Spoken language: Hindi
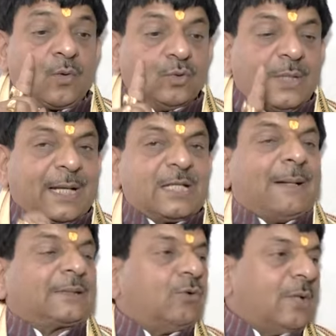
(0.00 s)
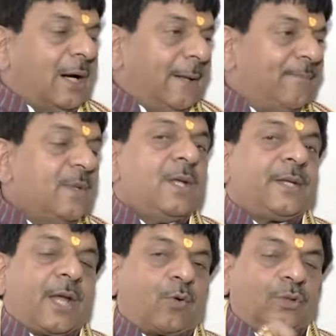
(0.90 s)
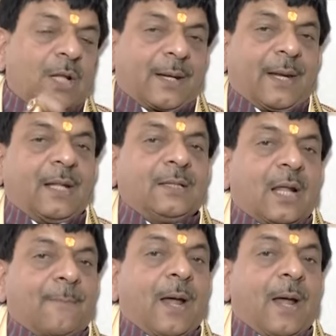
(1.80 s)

कुंदर की इस बात का उदाहरण है कि कुंदर के अंदर